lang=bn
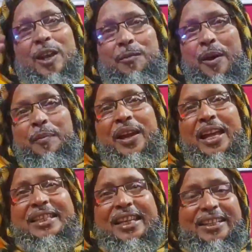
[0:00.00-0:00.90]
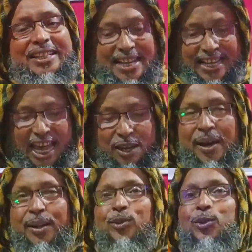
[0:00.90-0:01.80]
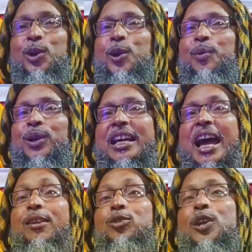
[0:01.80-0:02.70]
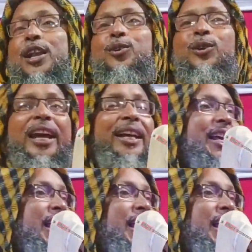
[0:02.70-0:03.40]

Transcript: মেয়ের বাপ রাজি এইবার দুজন বসে আলোচনা করে